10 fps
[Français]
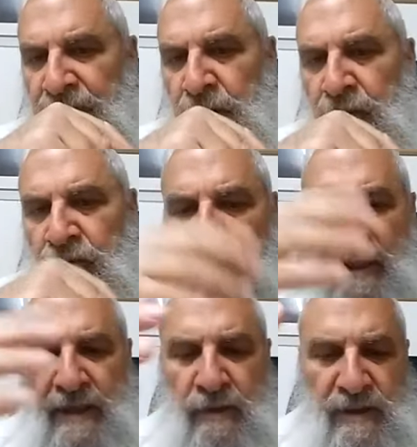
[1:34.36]
On
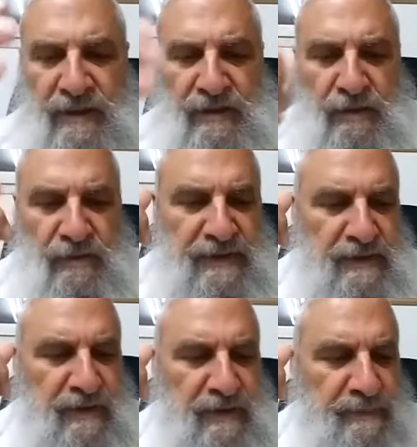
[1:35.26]
aura l'occasion aussi
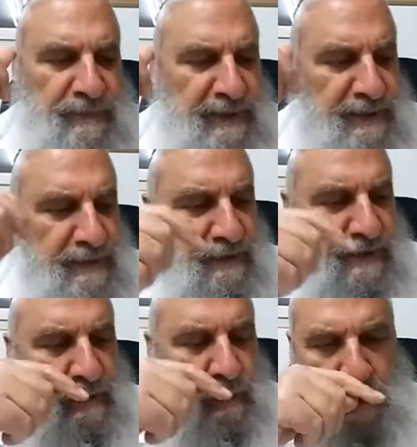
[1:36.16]
d'en parler dans
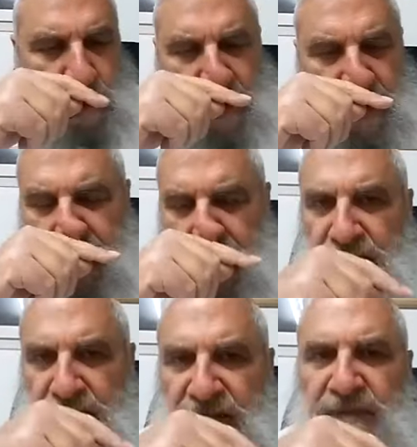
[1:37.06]
les cours qui
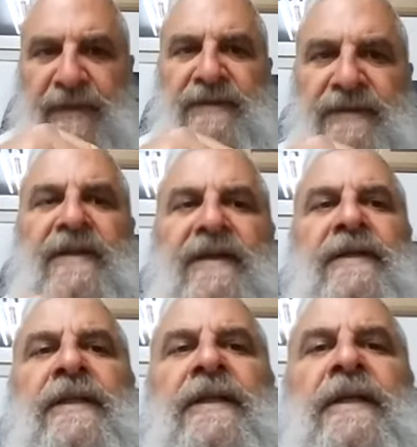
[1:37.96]
seront dispensés
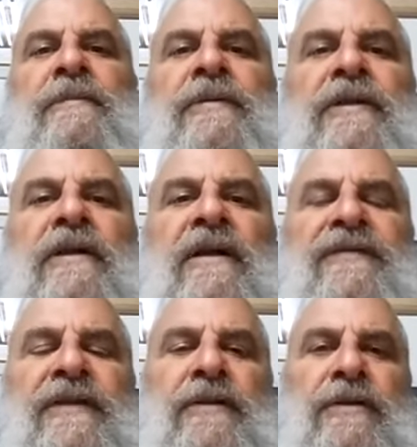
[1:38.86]
pendant la
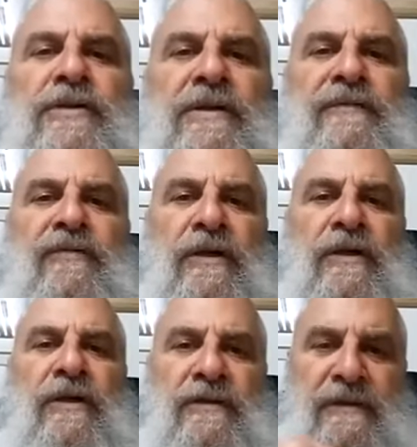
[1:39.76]
fête de
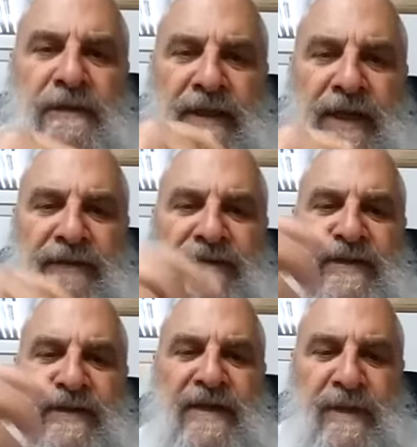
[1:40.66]
Shavuot,
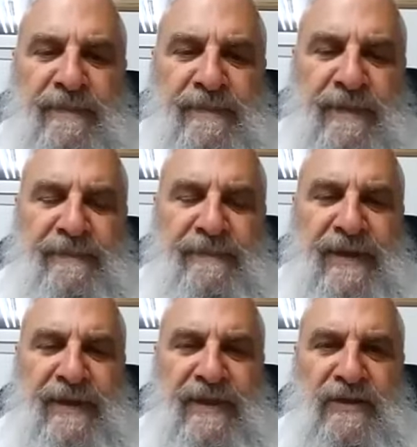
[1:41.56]
évidemment pas
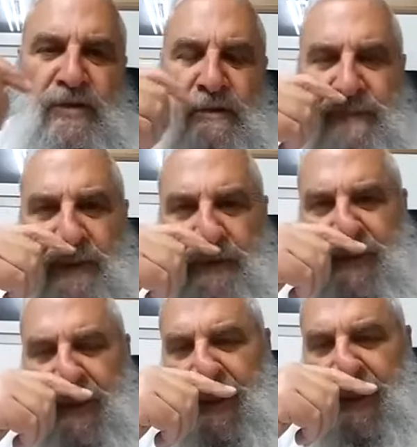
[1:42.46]
par Zoom, mais
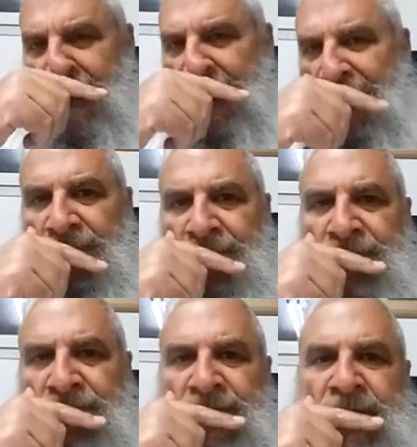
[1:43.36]
en direct,
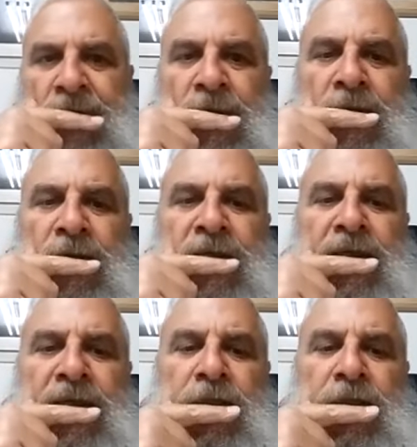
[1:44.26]
dans le
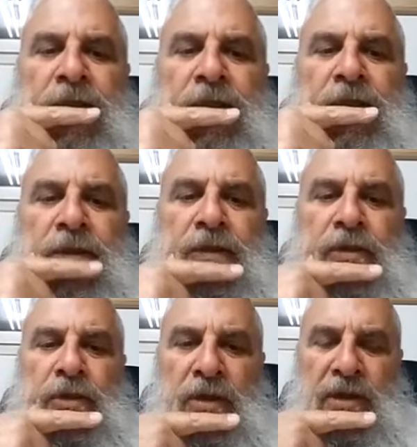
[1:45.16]
cadre
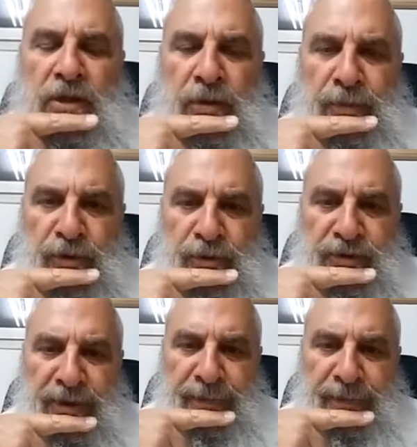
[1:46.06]
de la communauté.